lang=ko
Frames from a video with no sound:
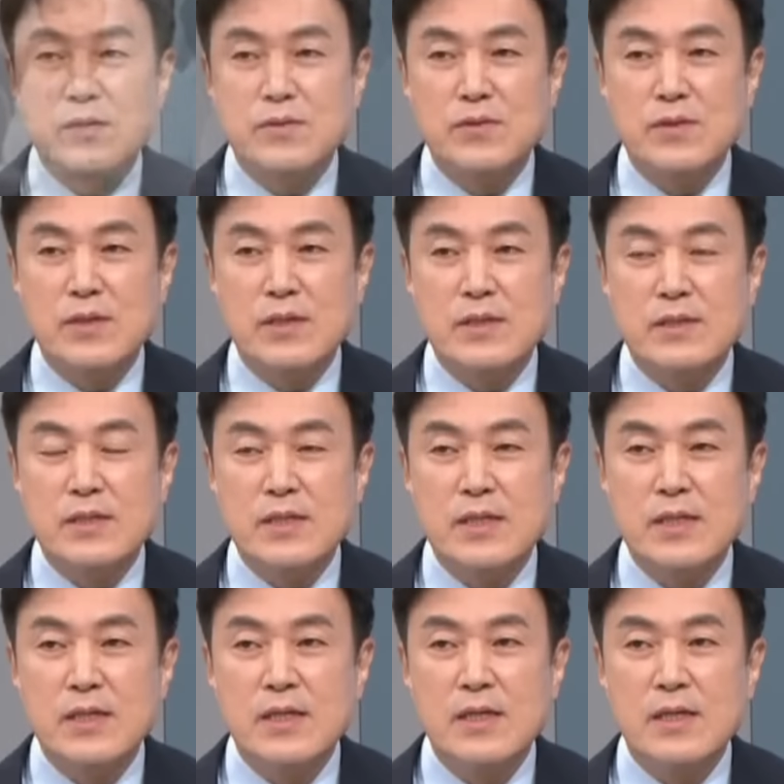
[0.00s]
의원이
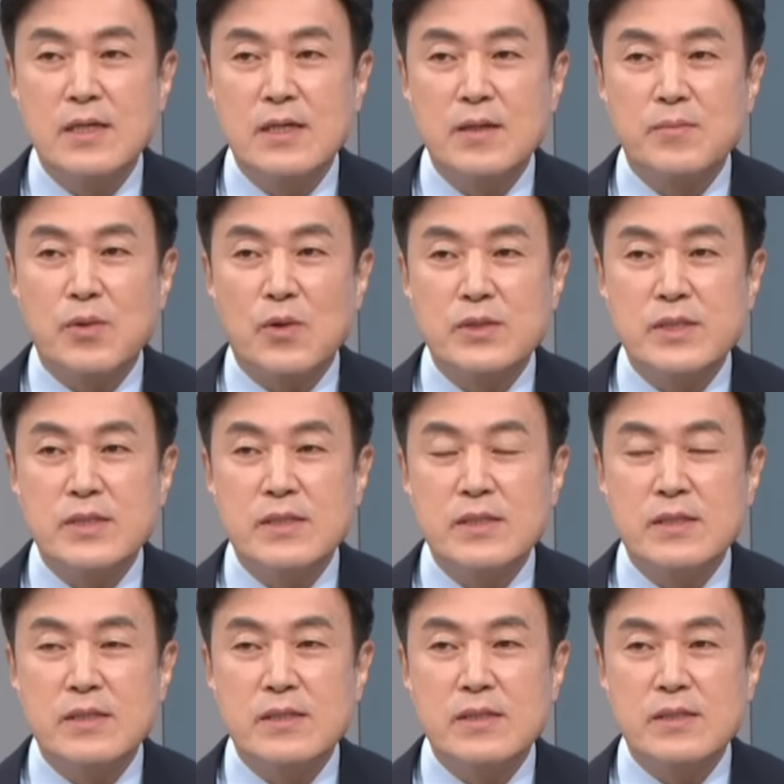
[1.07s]

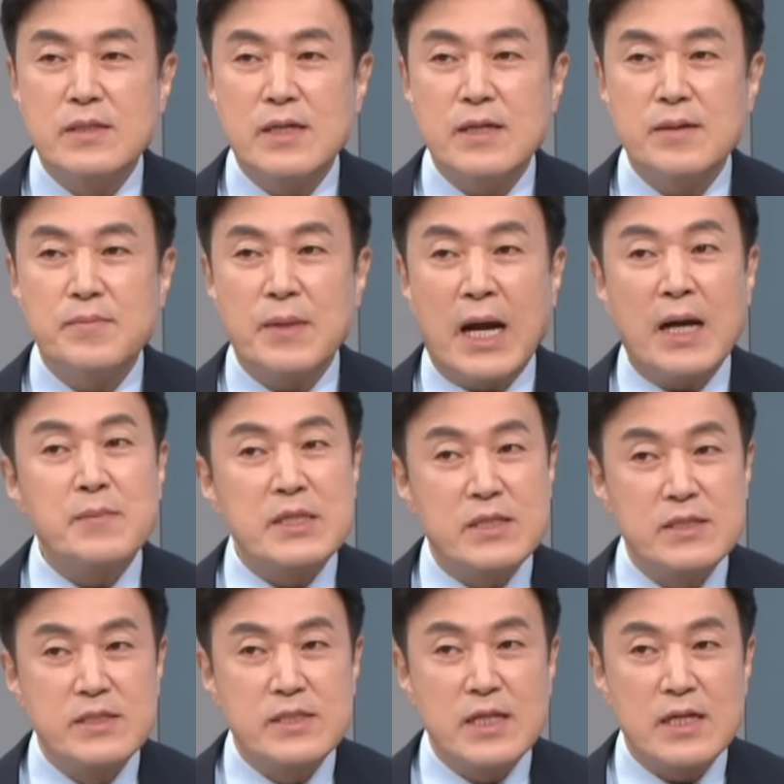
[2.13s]
본인들의 마음에
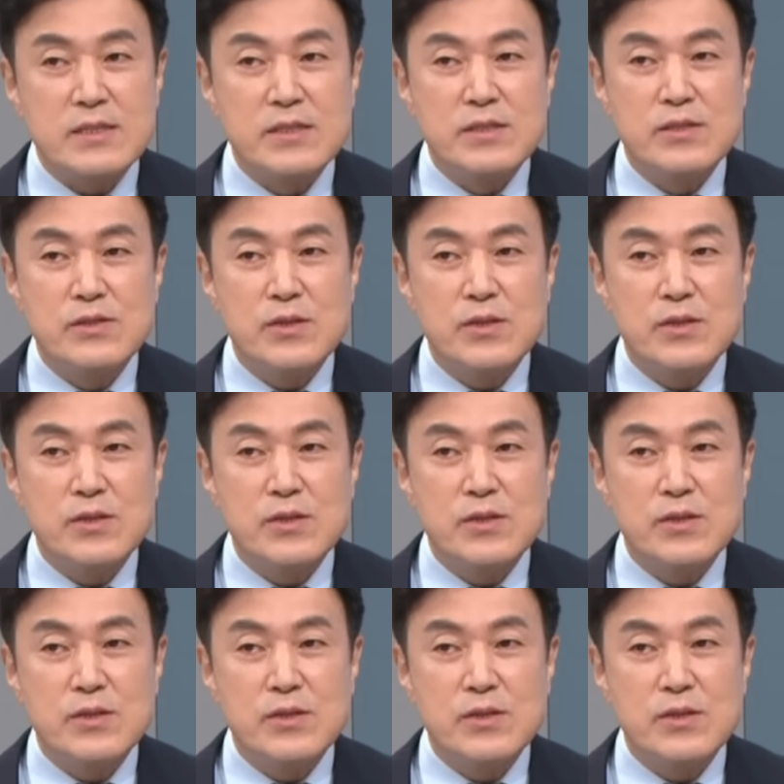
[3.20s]
들지 않은 네.